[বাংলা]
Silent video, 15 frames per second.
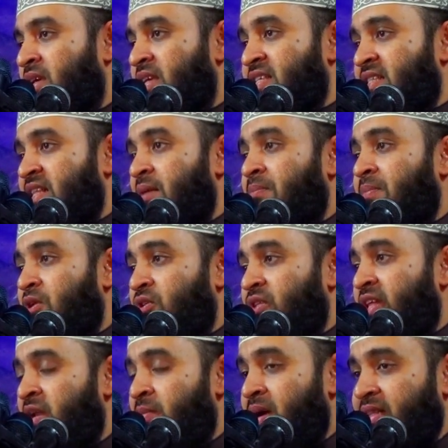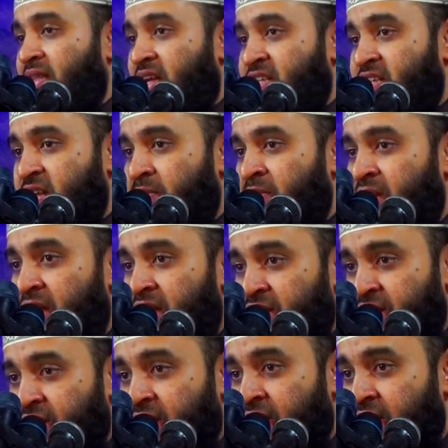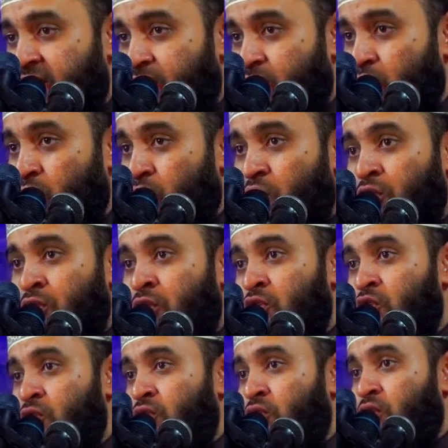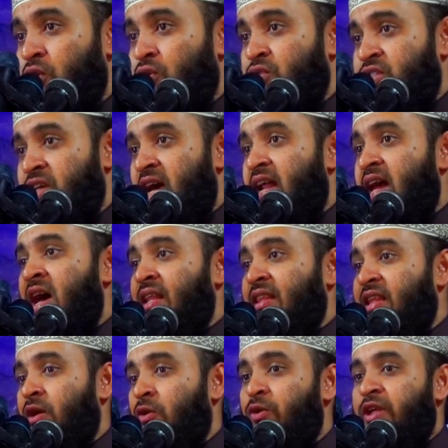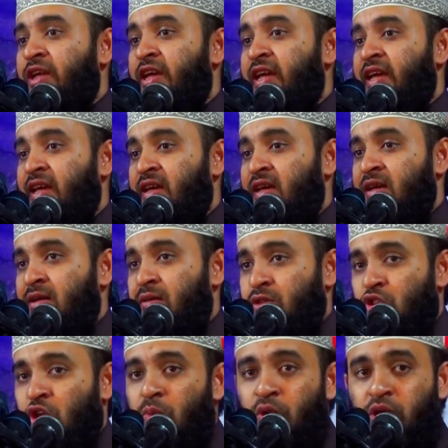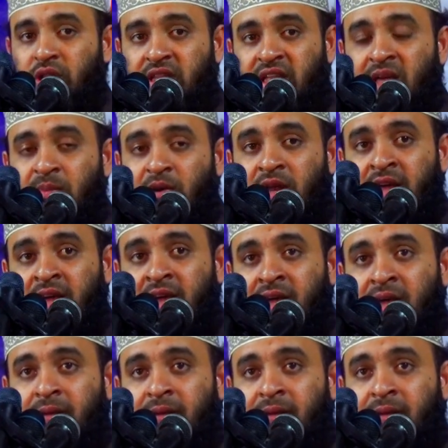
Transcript: ইসলাম বিরোধীদের মাথার সামনে আসে দুর্গন্ধযুক্ত চেহারার দেহ নিয়ে ধমক দিয়ে বলে